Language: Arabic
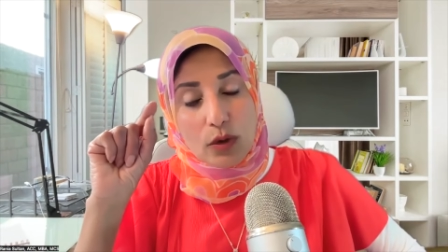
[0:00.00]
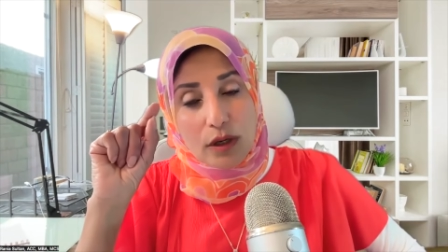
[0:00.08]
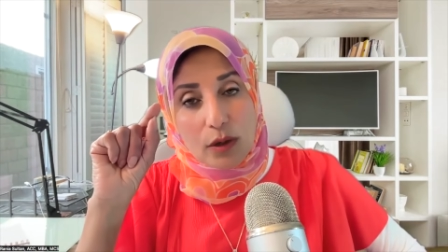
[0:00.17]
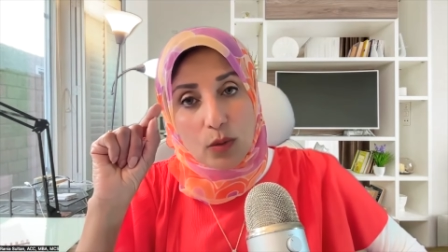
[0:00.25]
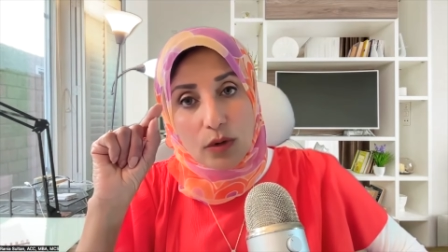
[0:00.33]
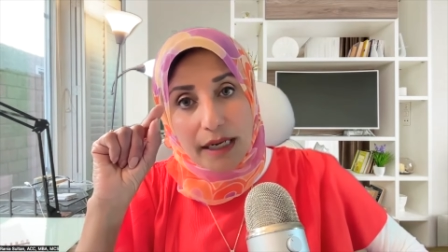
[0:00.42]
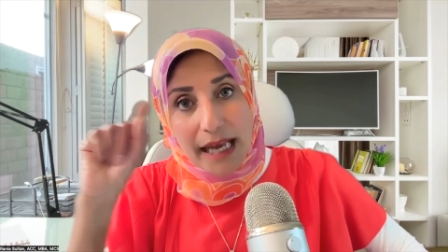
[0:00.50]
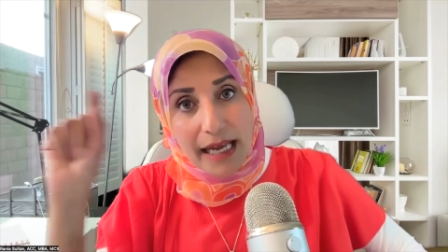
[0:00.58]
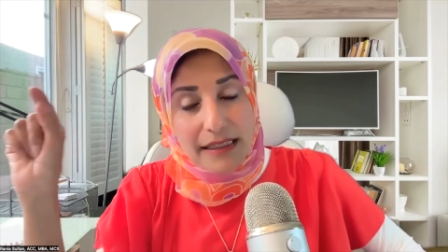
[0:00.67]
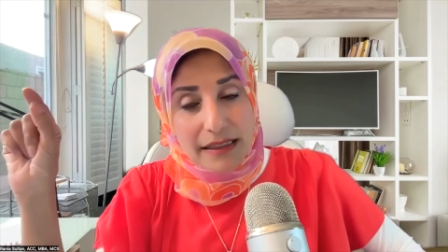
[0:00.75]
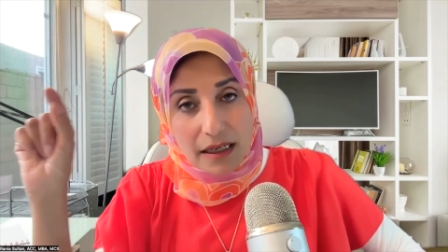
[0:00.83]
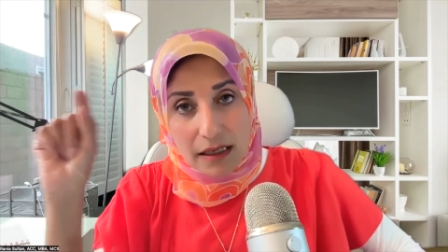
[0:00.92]

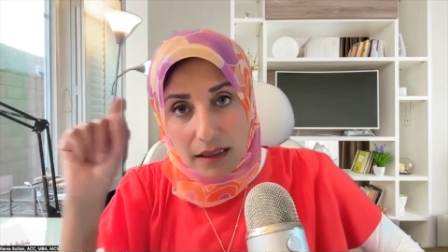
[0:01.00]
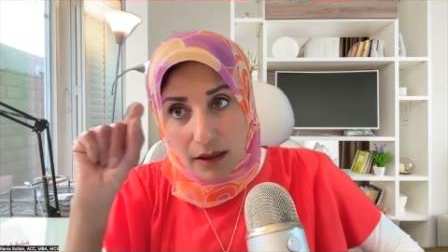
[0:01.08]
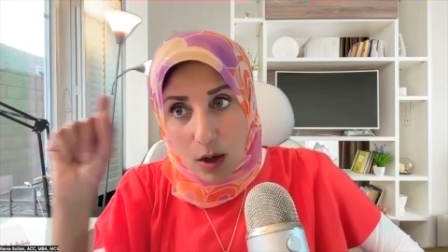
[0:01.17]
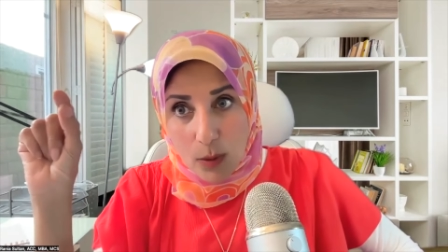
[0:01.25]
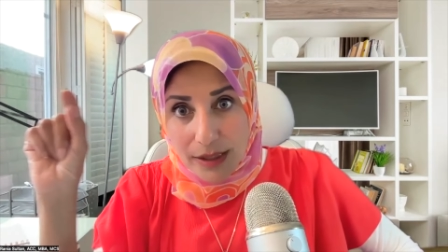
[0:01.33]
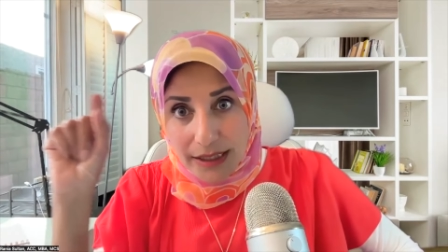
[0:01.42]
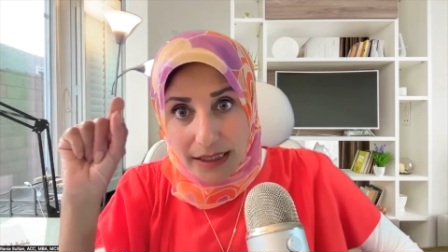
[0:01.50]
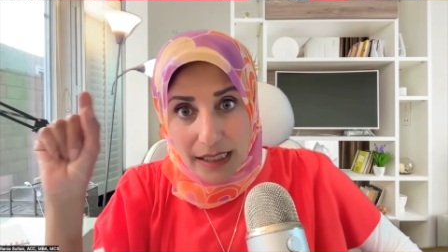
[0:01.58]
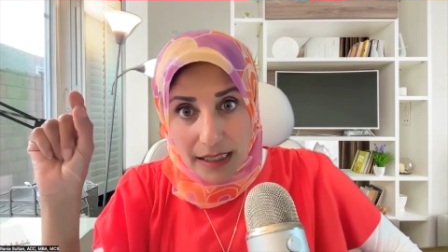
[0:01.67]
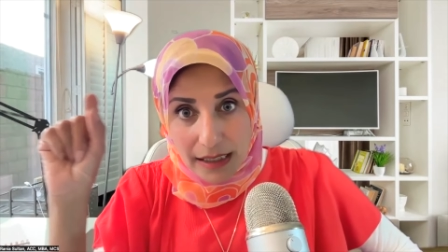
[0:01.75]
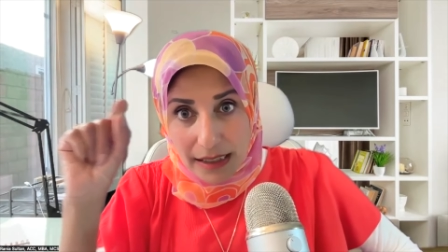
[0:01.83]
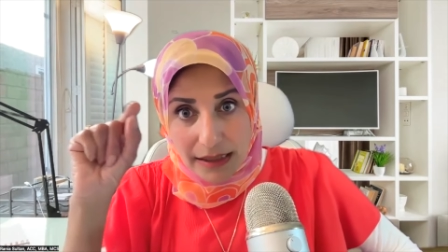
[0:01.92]
وكانت القوانين
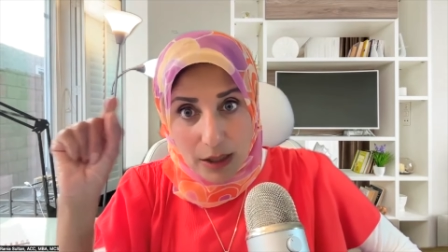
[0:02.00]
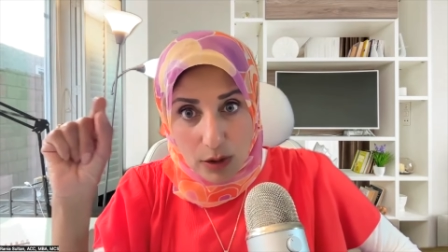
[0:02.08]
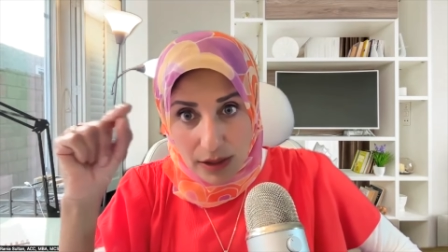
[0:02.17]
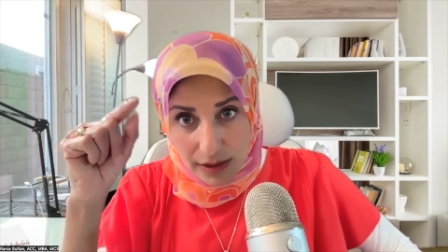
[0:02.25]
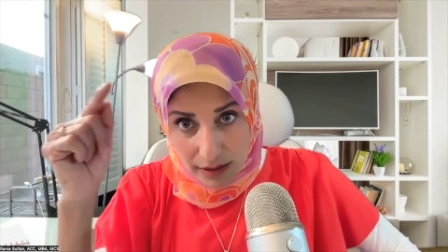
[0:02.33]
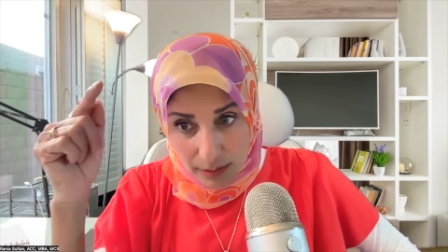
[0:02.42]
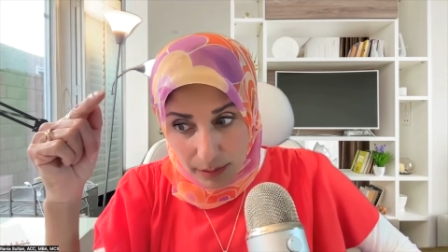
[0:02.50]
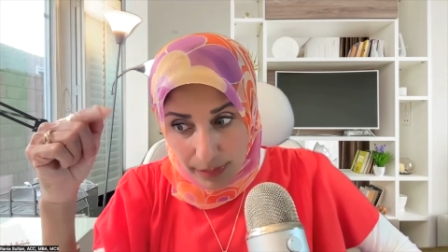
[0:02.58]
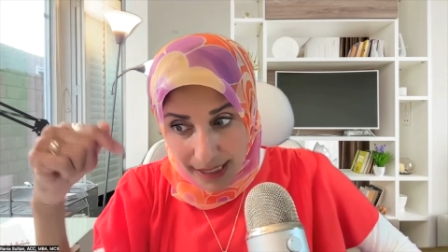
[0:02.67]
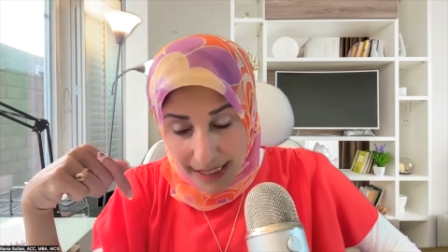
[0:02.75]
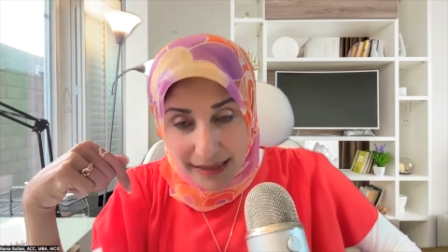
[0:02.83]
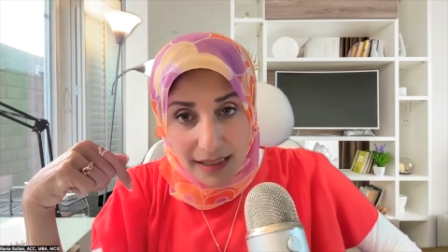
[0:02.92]
اللي انت
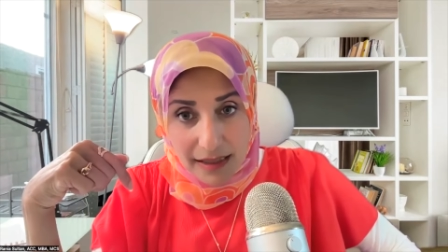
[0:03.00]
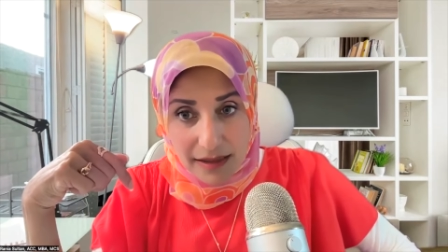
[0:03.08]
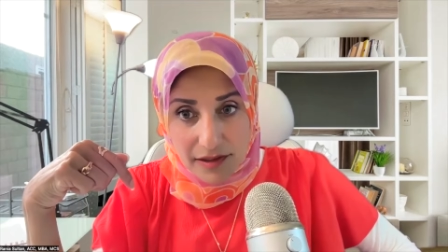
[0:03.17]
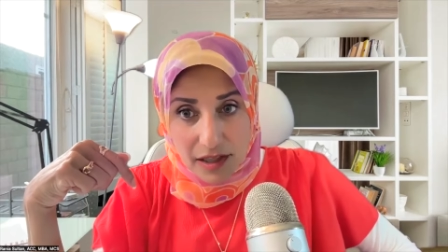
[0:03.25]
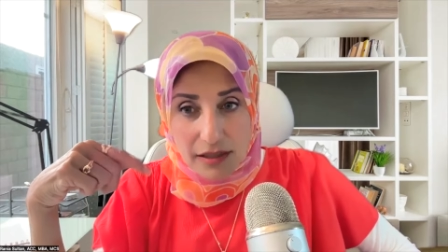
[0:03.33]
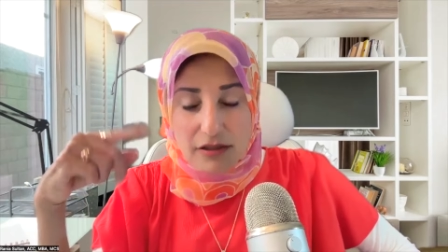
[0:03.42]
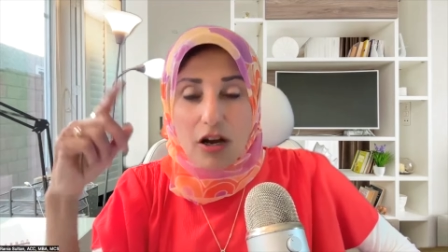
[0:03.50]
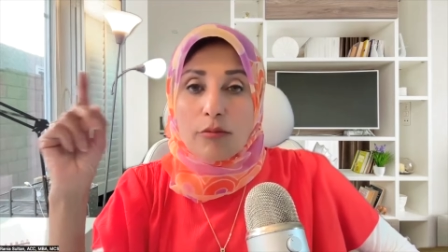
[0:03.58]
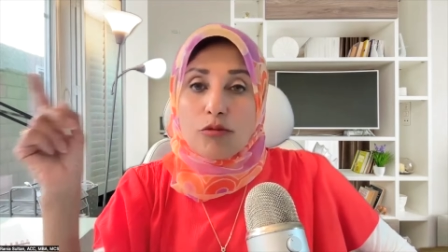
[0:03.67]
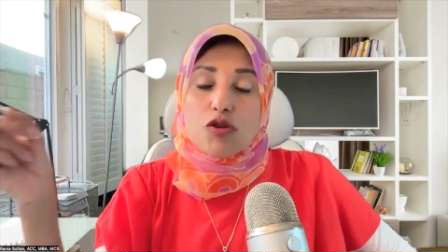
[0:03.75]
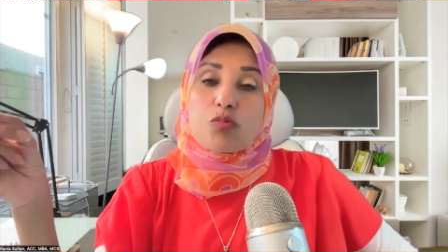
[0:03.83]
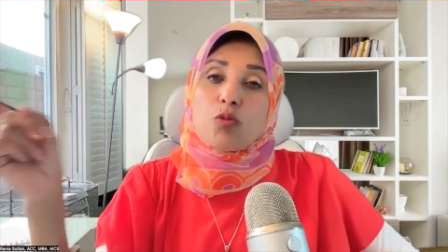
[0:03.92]
البيانات اللي انت ذكرتها
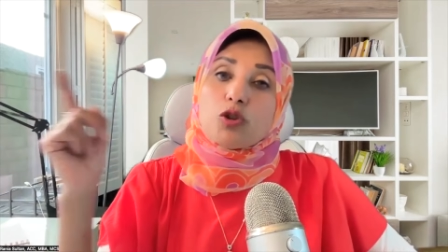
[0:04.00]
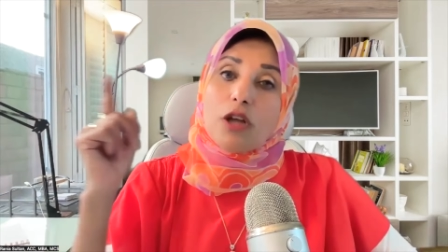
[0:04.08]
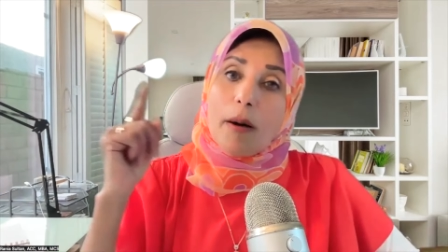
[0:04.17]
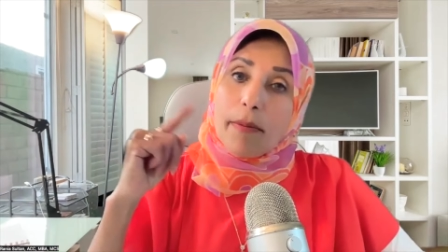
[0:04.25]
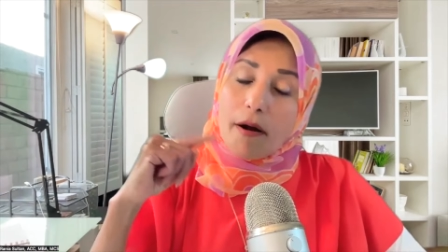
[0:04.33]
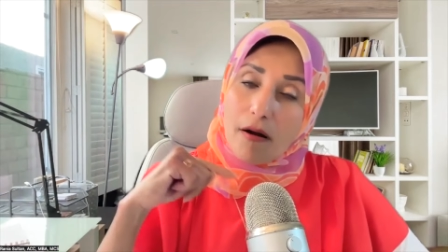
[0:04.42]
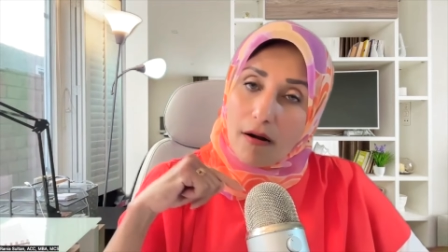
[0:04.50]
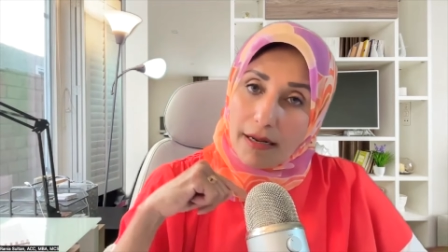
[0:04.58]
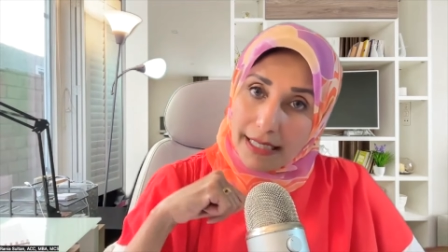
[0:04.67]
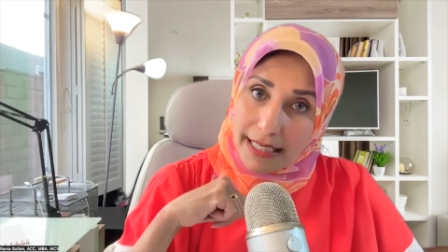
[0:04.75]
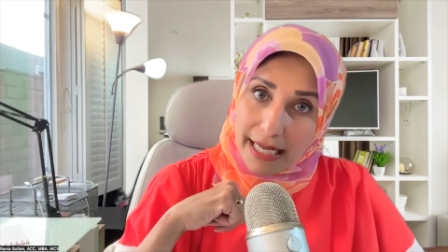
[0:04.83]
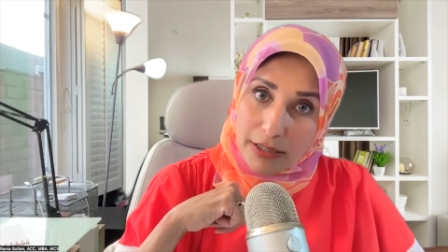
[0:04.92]
مش مطابقه
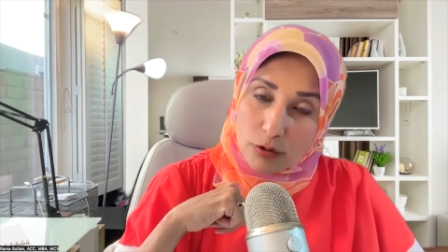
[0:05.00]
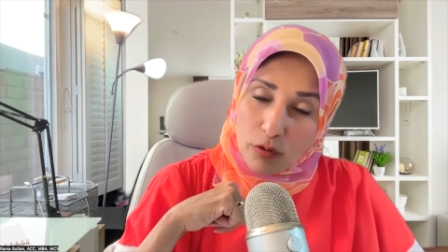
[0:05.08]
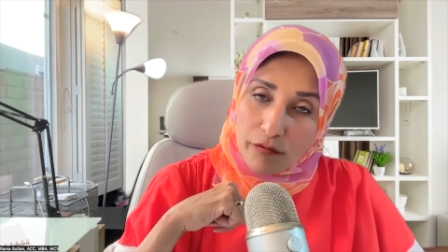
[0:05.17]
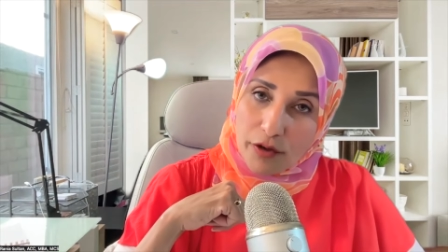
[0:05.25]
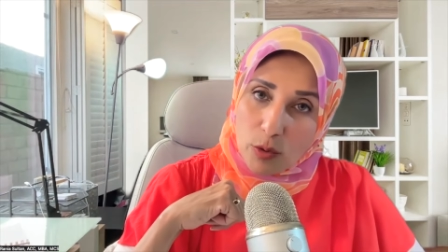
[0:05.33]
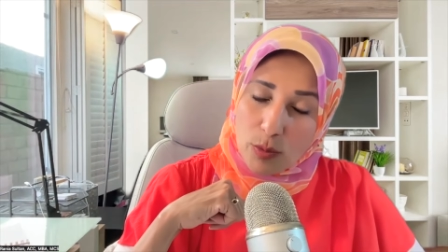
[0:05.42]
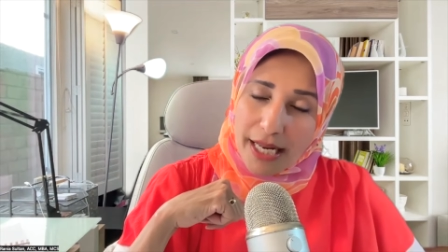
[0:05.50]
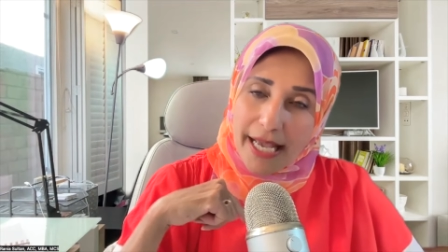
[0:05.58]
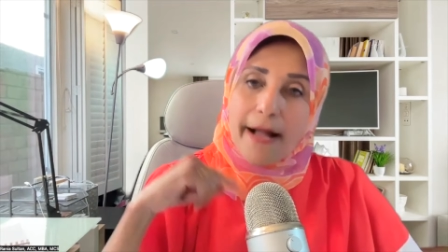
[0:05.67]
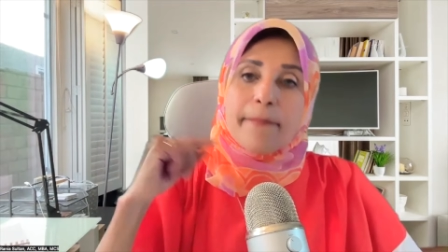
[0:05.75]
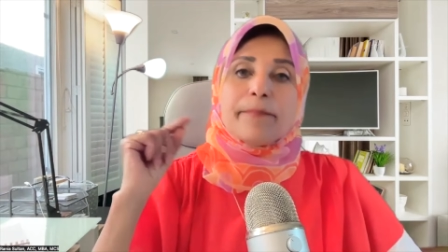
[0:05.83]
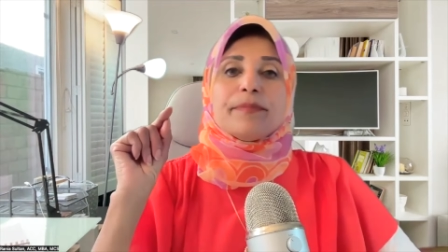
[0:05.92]
للي عندهم في الولايه